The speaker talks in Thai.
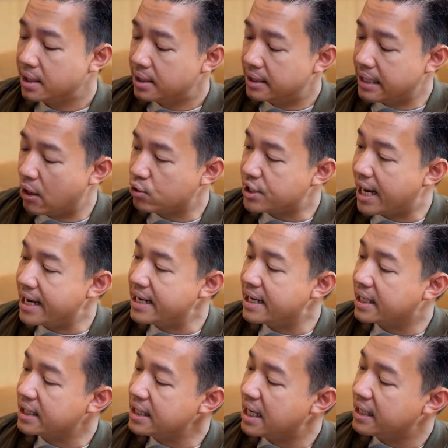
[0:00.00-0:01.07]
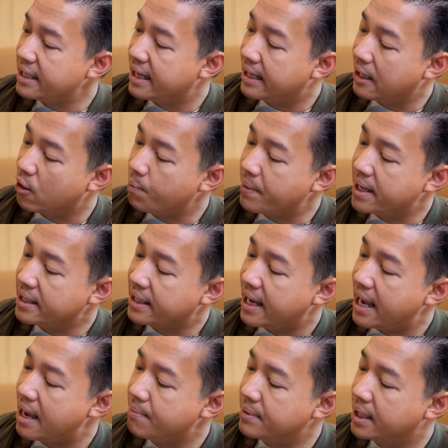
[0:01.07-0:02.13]
เราใช้ในเครื่องเนี่ยเราเป็นแค่
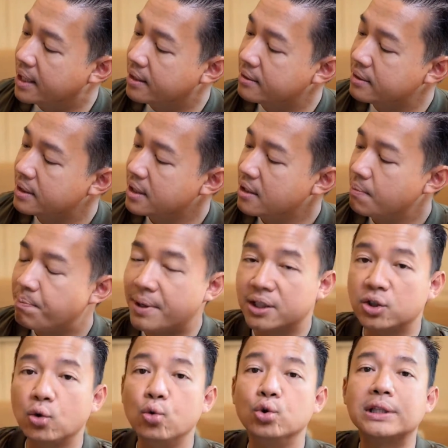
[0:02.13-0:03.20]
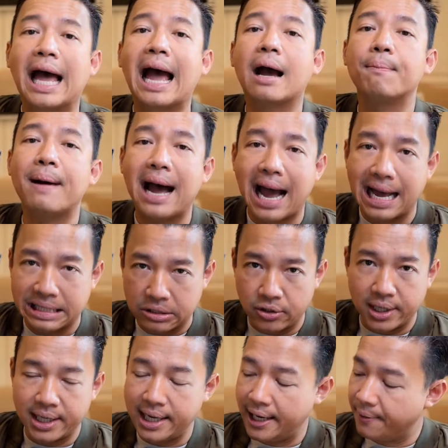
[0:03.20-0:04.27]
เหมือนประตูทางผ่านเท่านั้
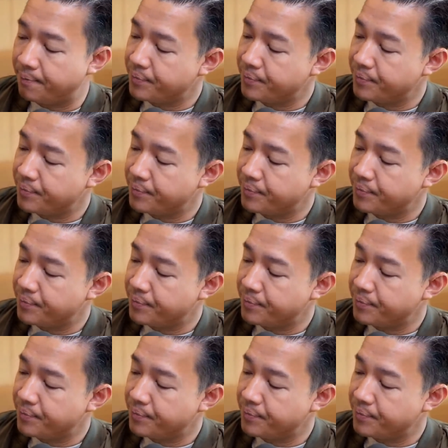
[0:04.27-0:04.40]
นเอง